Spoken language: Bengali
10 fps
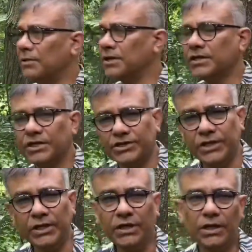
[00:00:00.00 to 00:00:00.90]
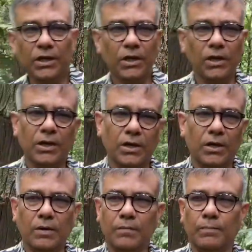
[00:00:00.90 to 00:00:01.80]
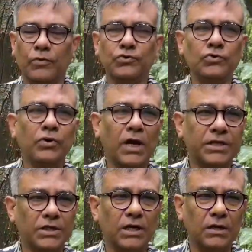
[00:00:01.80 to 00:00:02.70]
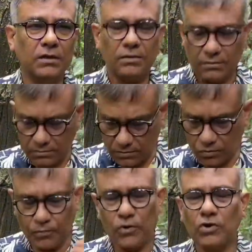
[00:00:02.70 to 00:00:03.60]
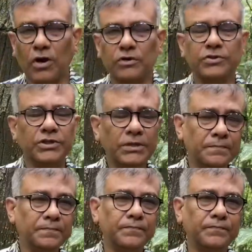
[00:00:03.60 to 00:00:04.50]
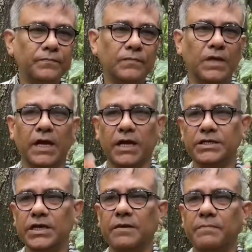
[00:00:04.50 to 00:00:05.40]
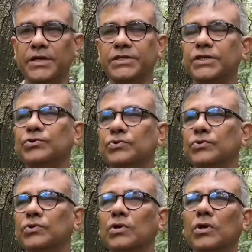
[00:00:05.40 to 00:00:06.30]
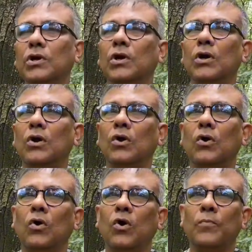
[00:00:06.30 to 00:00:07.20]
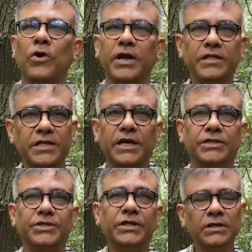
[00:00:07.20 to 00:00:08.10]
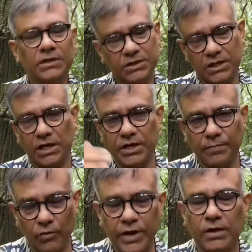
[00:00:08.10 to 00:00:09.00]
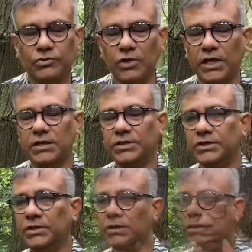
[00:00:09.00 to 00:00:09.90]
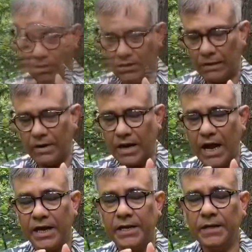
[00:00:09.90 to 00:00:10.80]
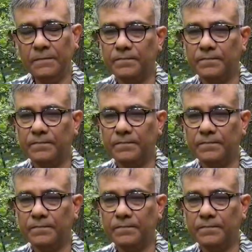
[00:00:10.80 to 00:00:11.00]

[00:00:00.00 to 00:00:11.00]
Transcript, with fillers: আমাদের দেশে প্রচুর আজকাল রোপণ করা হচ্ছে একাশিয়ার বেশ কিছু অপকারী দিক আছে সেটা নিয়ে পরে আলোচনায় যাচ্ছি যাবার আগে